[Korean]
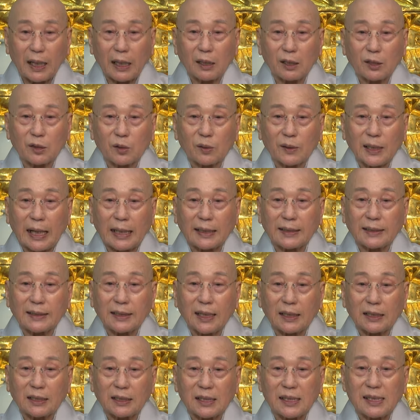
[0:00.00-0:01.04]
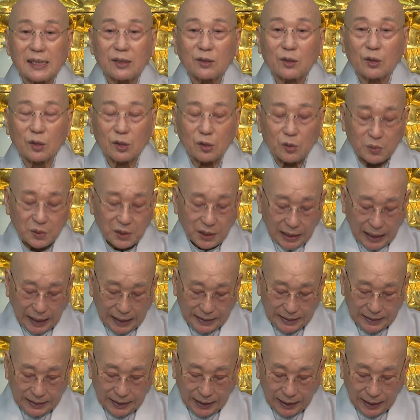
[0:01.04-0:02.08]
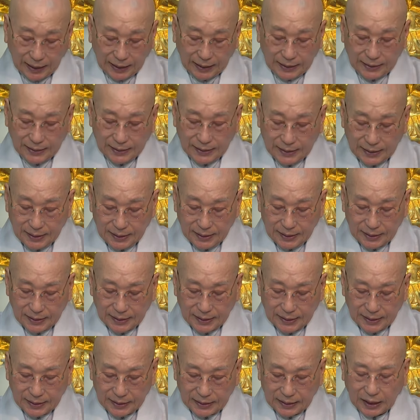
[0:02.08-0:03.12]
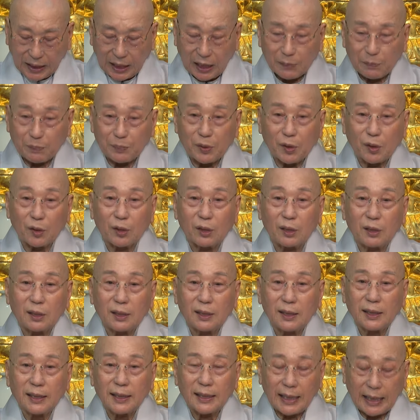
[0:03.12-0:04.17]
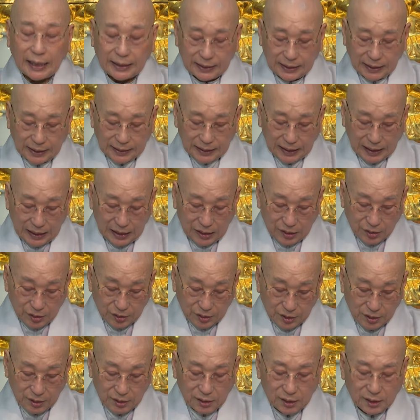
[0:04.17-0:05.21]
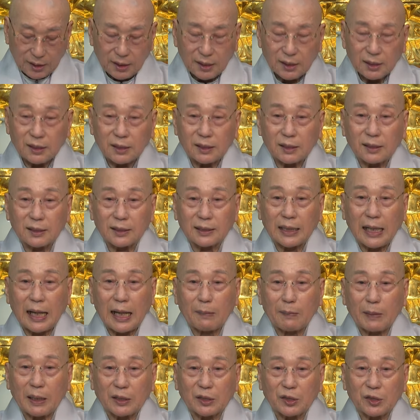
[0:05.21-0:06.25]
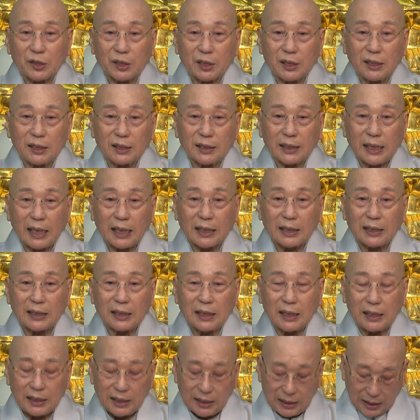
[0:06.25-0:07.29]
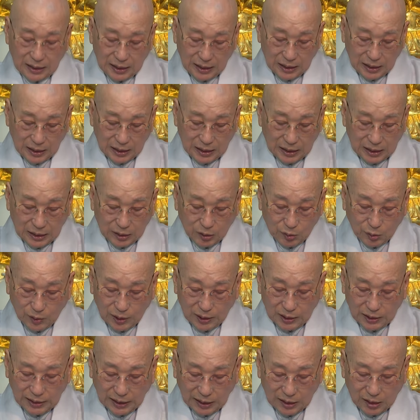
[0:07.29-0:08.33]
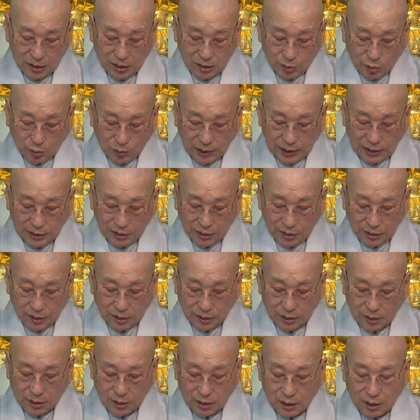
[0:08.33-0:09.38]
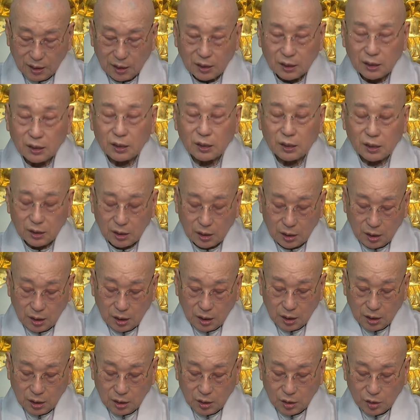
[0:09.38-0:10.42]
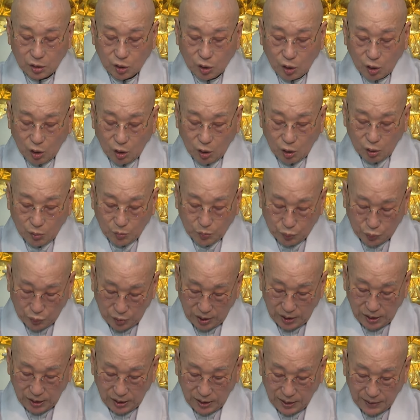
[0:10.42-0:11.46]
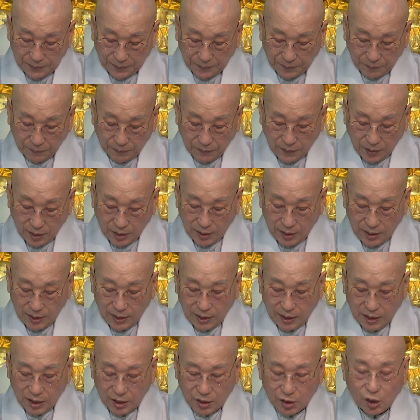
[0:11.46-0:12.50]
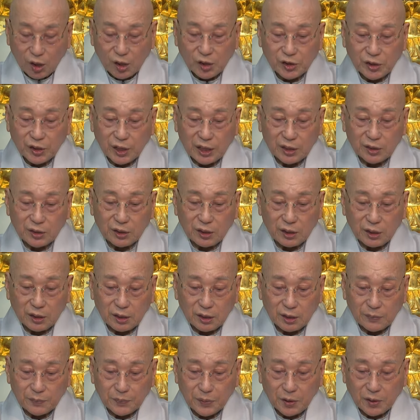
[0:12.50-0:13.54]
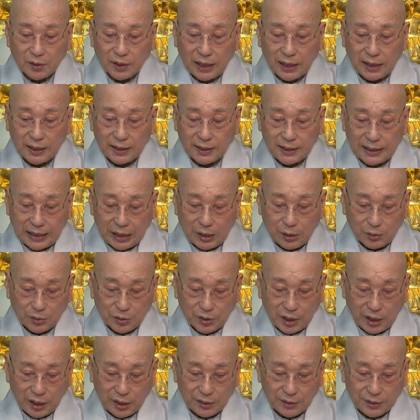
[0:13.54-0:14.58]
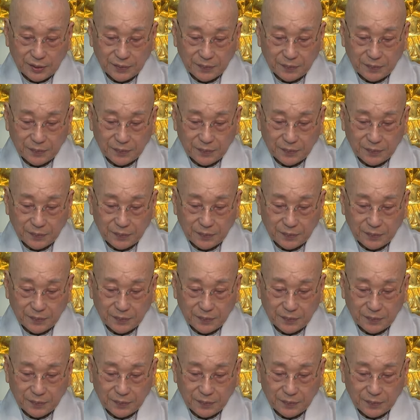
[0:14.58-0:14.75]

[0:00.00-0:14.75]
알려지고 간사한 실속이 없이 간사한 예, 자라는 평을 간단히 내린 것은 어, 사마천이 사기의 예, 통해 사기를 통해서 어, 그 여불이 예, 열전에서 어, 평을 한 내용들이에요.